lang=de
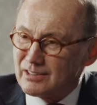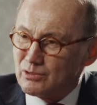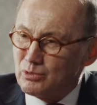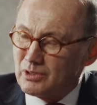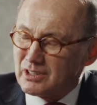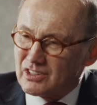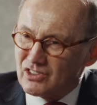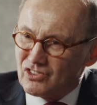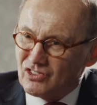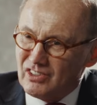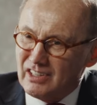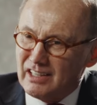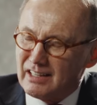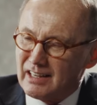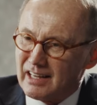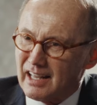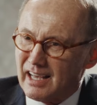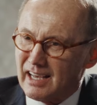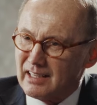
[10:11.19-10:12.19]

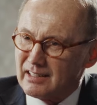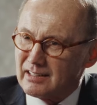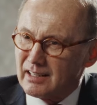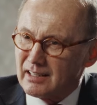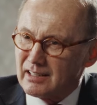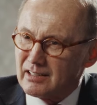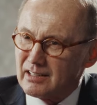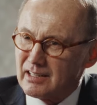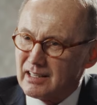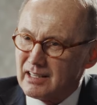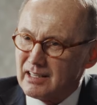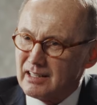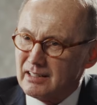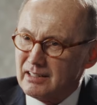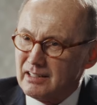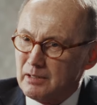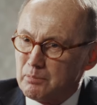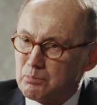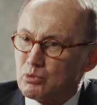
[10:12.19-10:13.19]
durchzieht leider
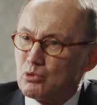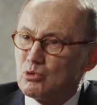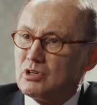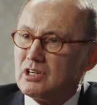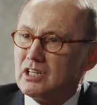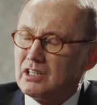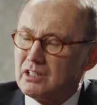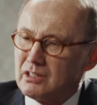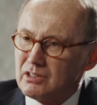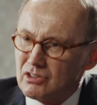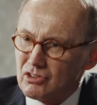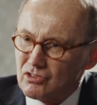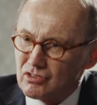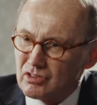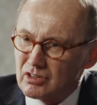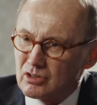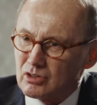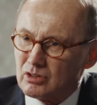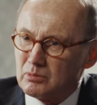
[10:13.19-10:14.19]
die
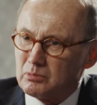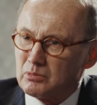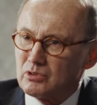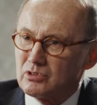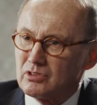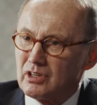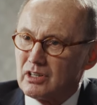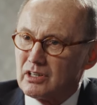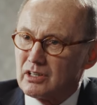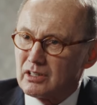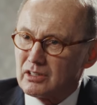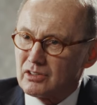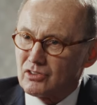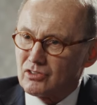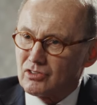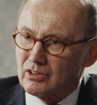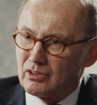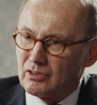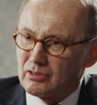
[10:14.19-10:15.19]
politische
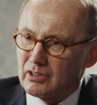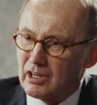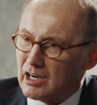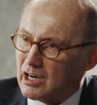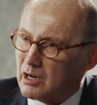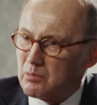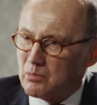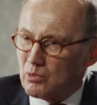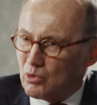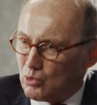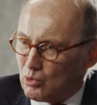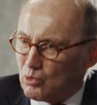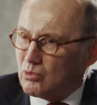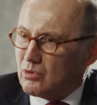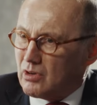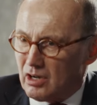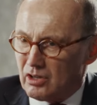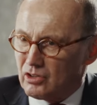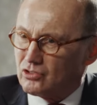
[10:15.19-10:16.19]
Kommunikation in einem
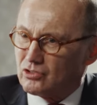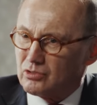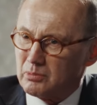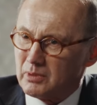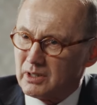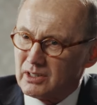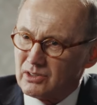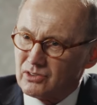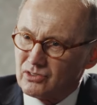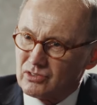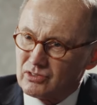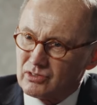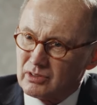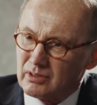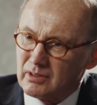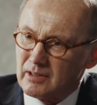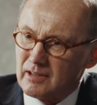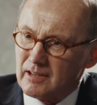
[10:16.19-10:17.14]
hohen Ausmaß,